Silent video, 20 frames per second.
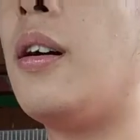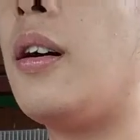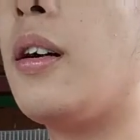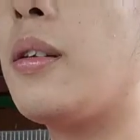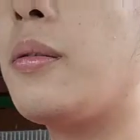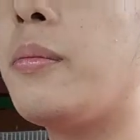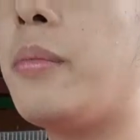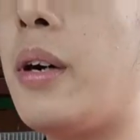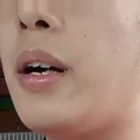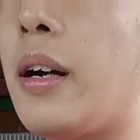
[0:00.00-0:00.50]

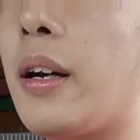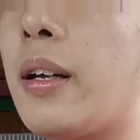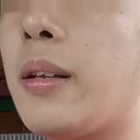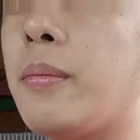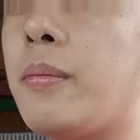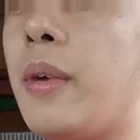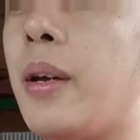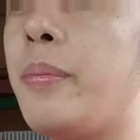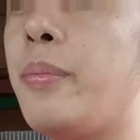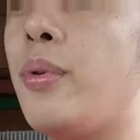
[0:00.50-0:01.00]
At
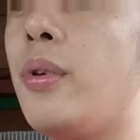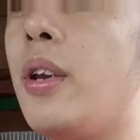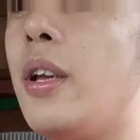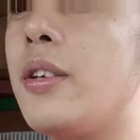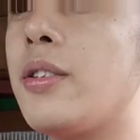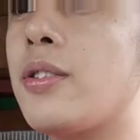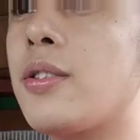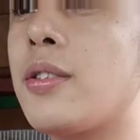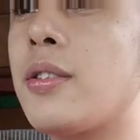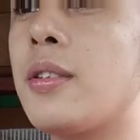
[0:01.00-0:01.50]
bakit may
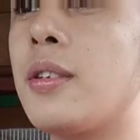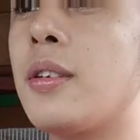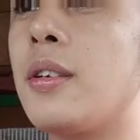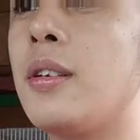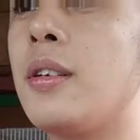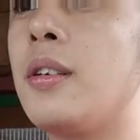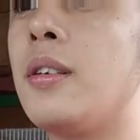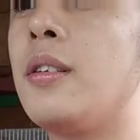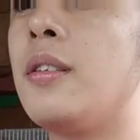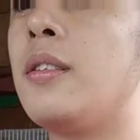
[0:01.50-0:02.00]
pulis?
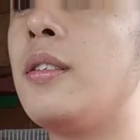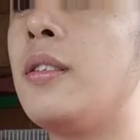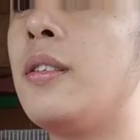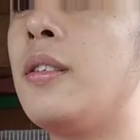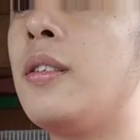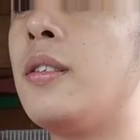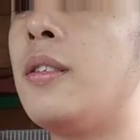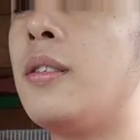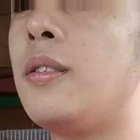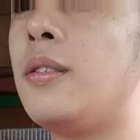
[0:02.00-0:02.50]
Nani?
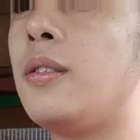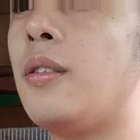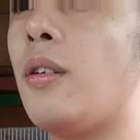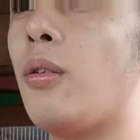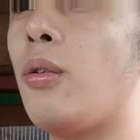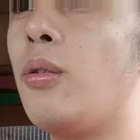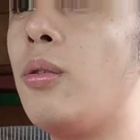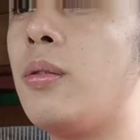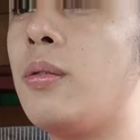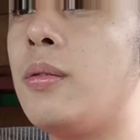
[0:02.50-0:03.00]

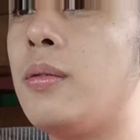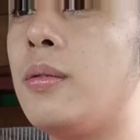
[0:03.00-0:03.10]
Ako.